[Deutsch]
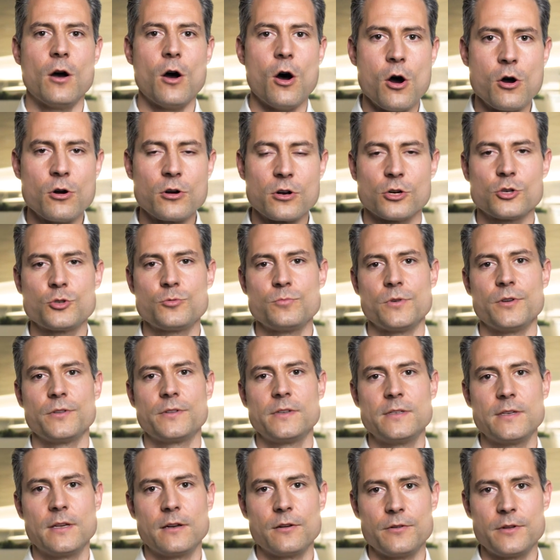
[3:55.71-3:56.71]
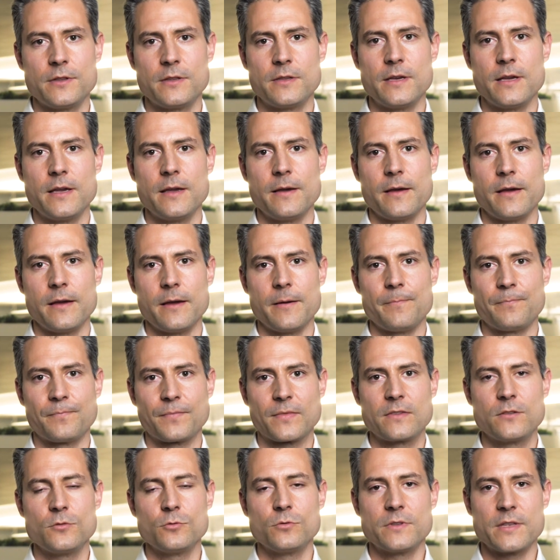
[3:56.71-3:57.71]
Engagement diese Leute ähm,
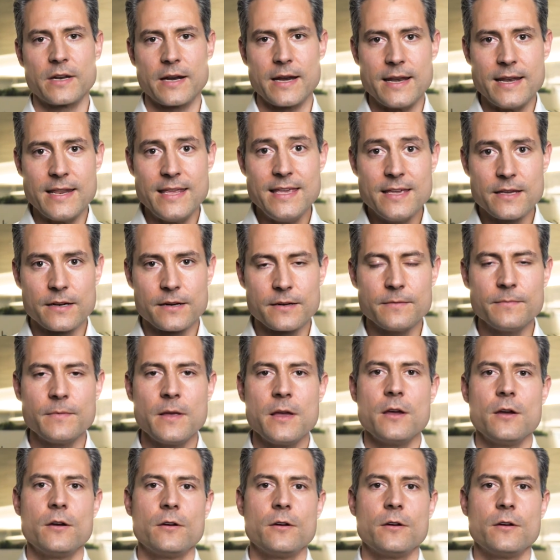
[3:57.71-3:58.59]
zu trainieren.